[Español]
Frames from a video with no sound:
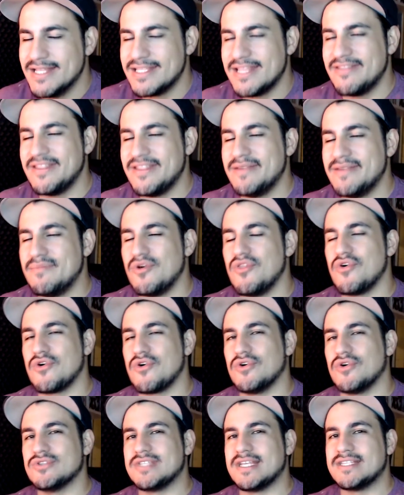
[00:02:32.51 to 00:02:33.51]
tendremos dos
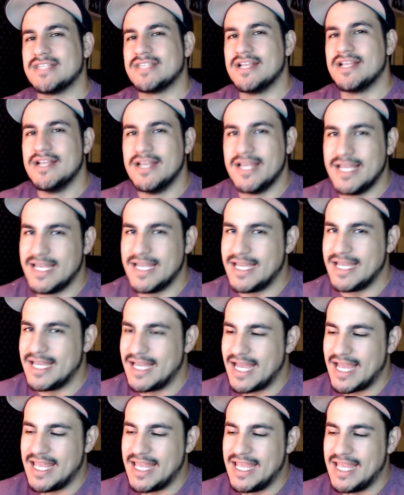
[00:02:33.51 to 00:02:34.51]
cosas
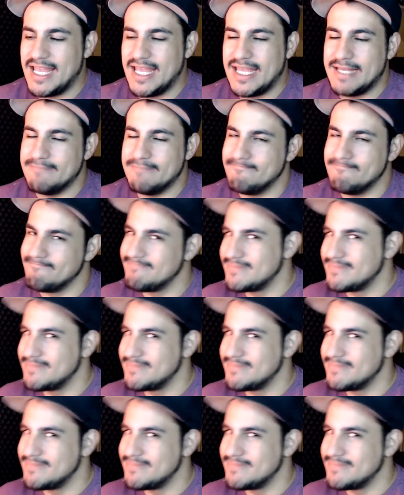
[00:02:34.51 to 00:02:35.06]
eh, ahí